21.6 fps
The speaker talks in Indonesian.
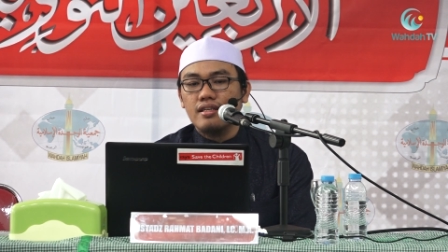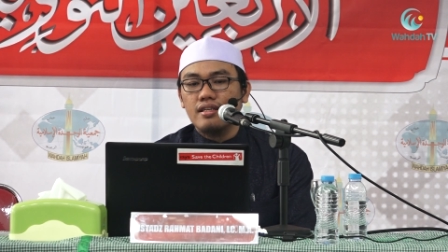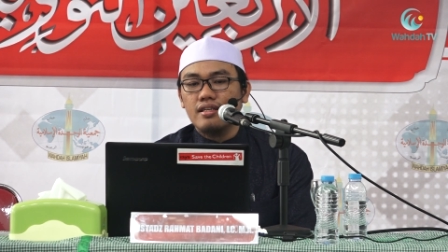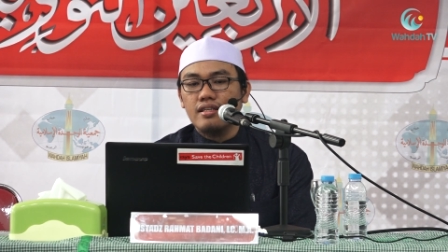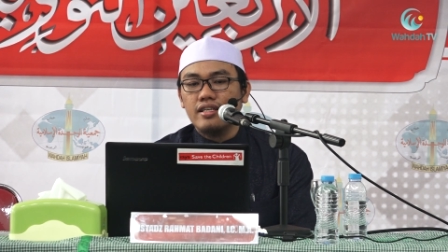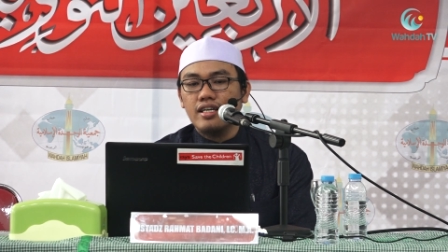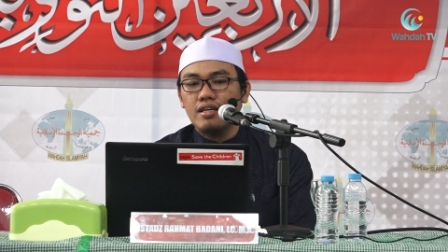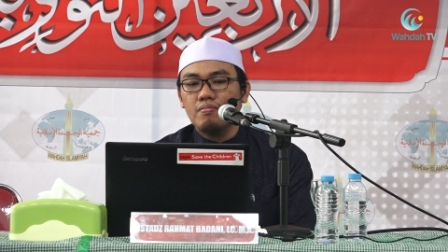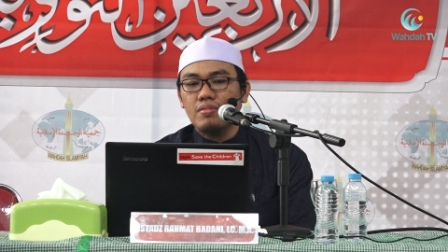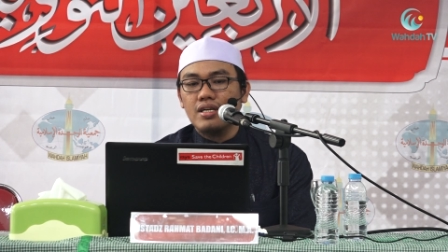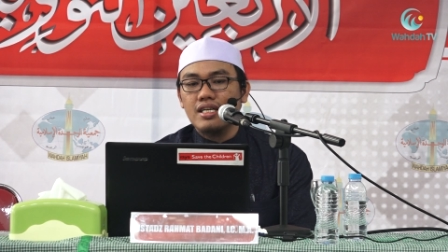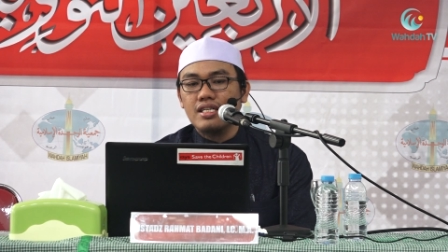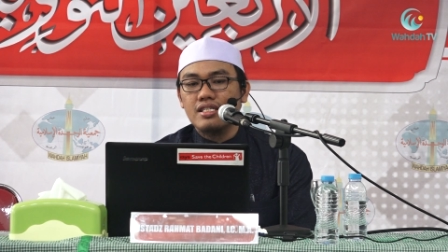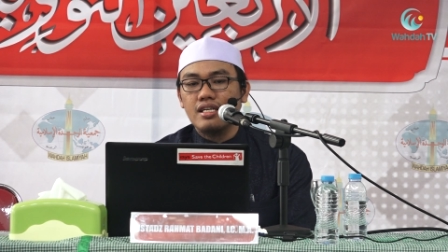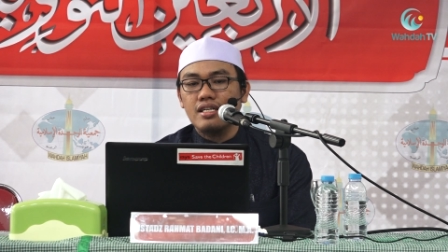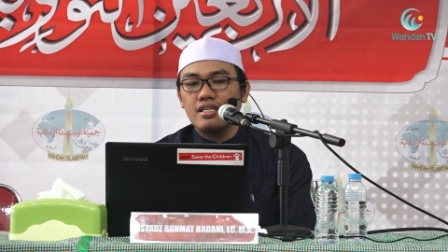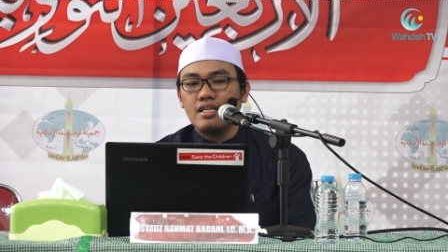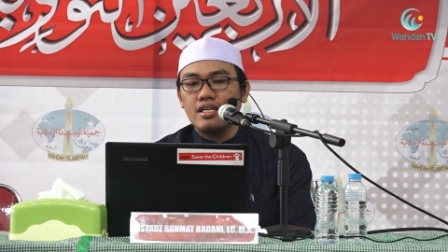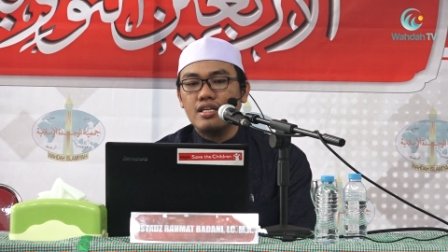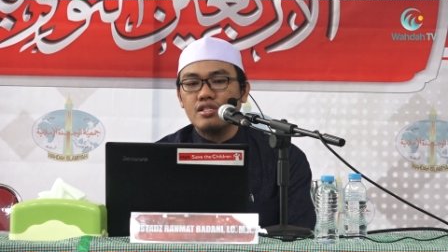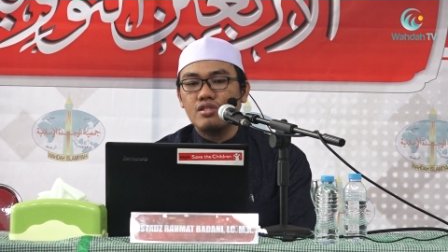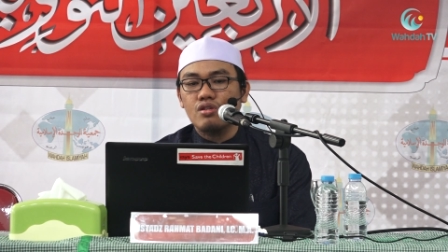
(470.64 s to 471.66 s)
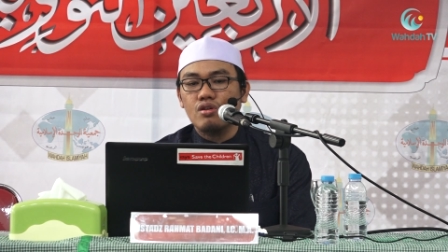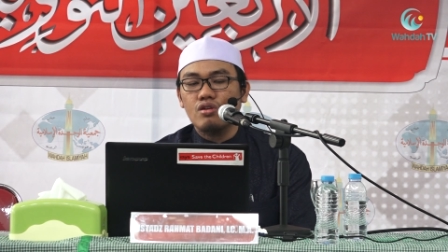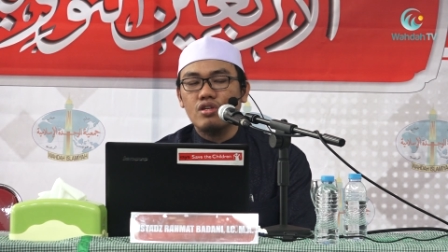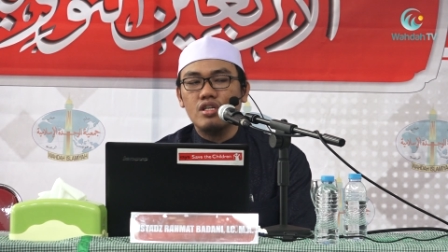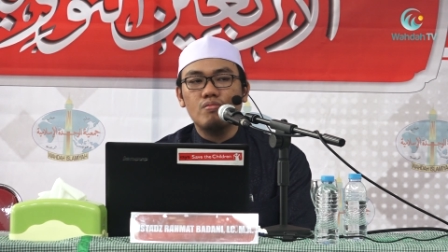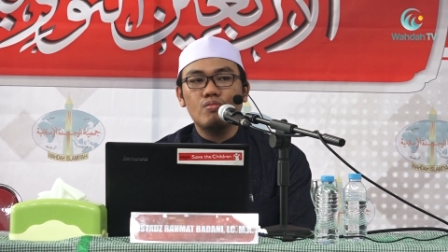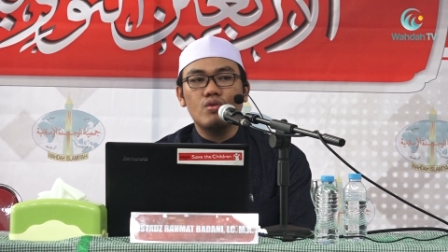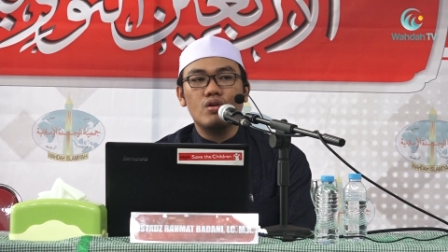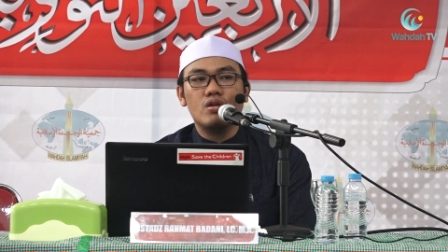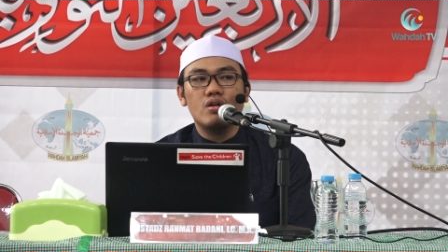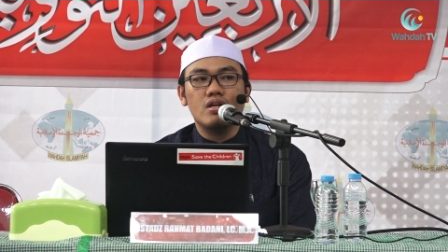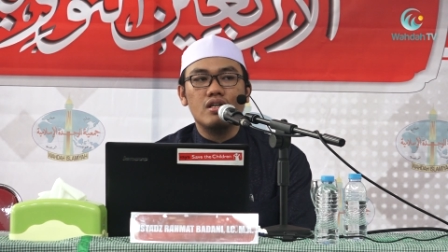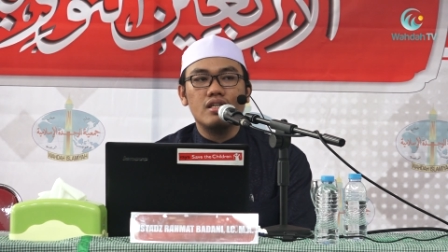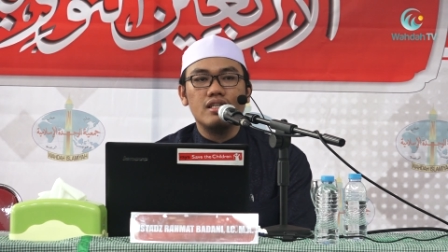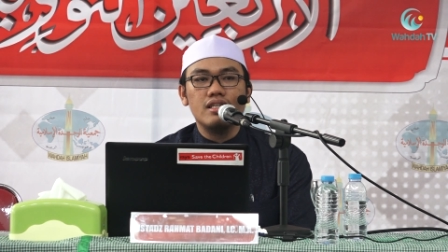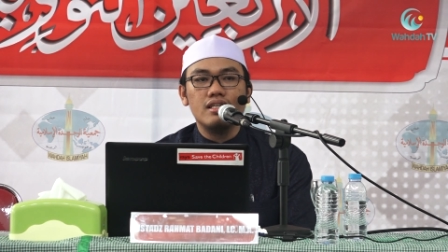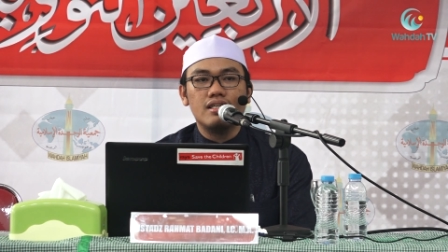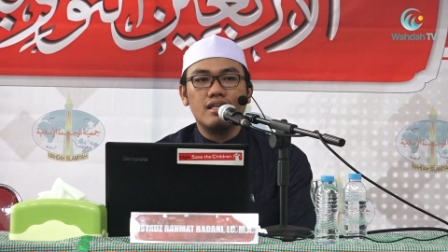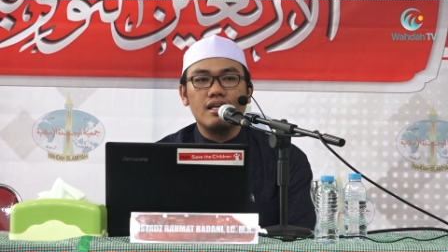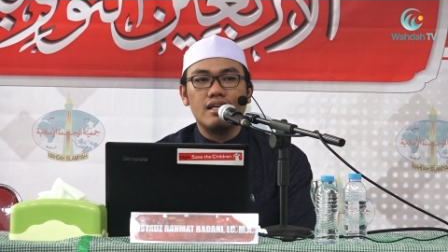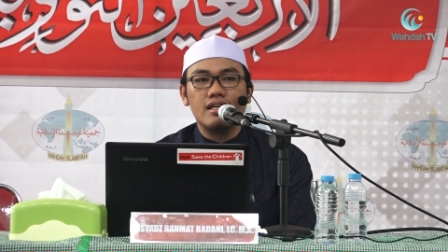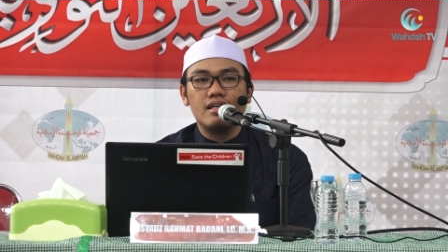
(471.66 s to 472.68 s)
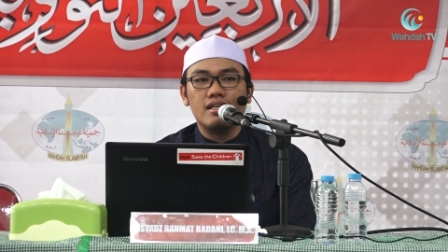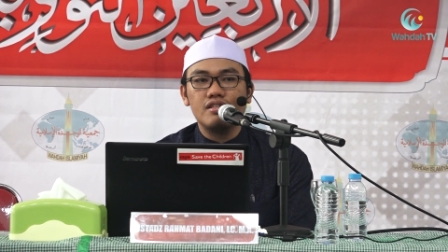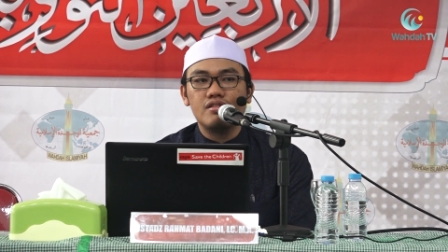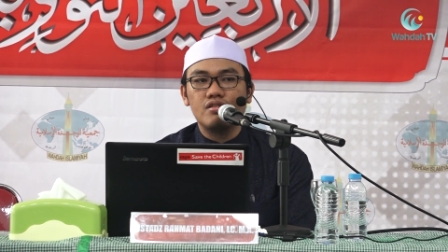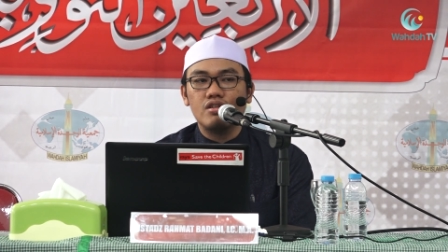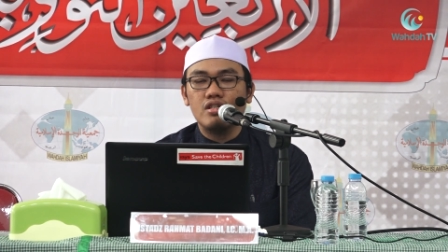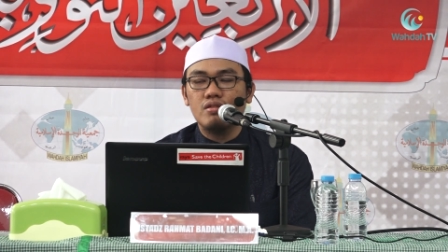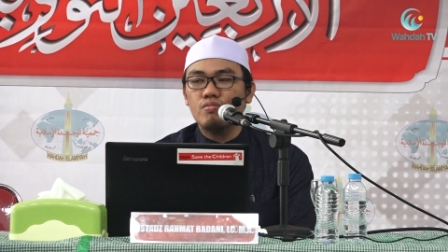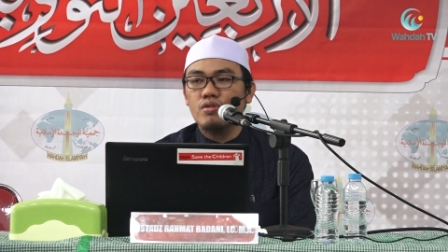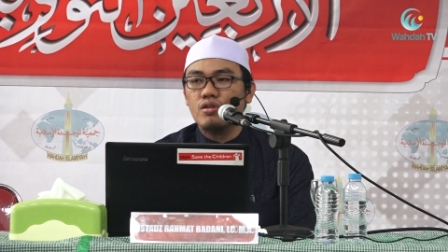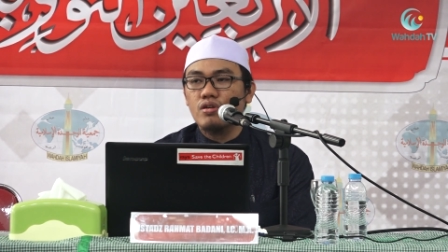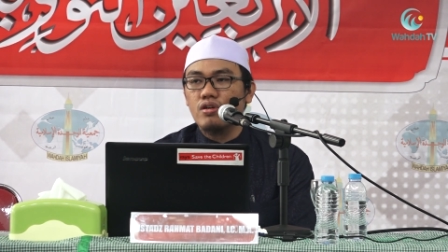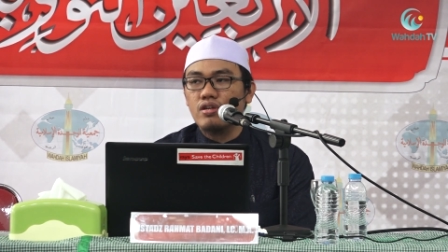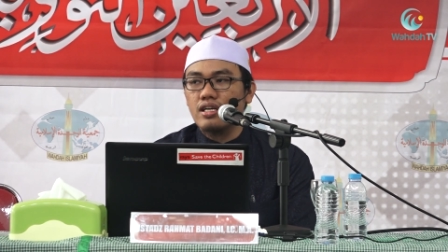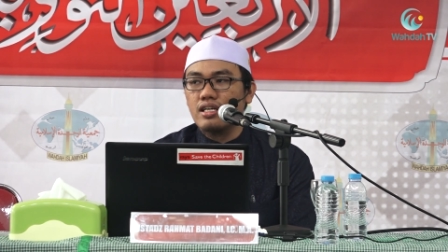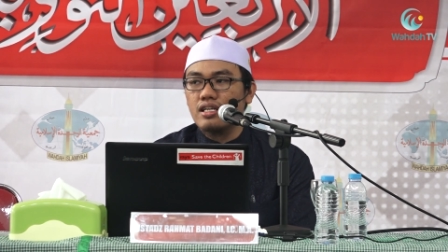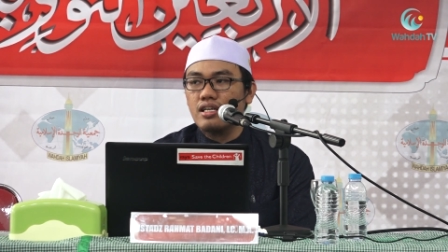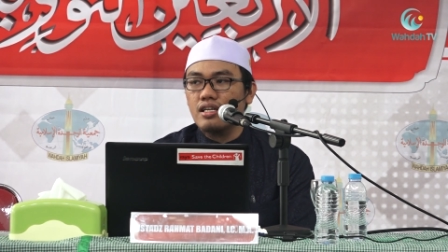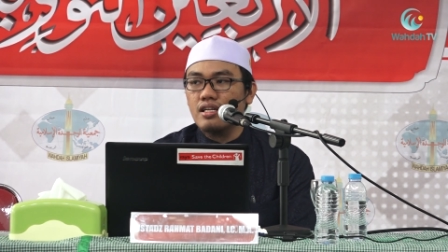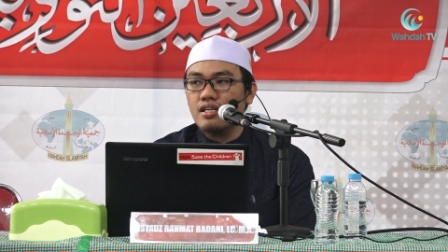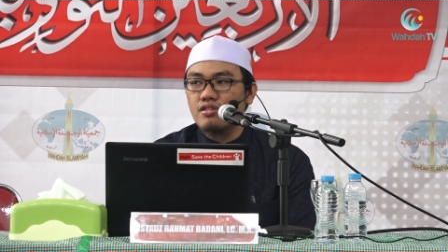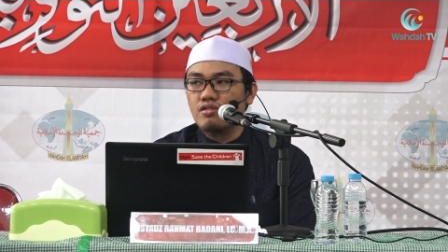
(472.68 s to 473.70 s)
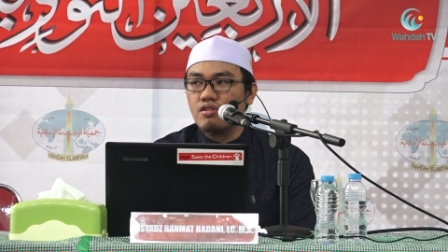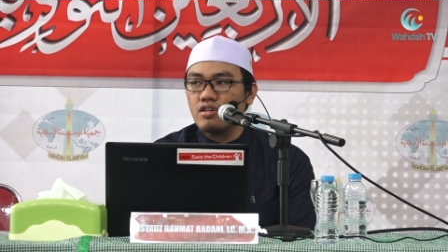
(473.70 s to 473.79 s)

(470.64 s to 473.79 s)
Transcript: yang berasal dari Sahih Bukhari karena Sahih Bukhari adalah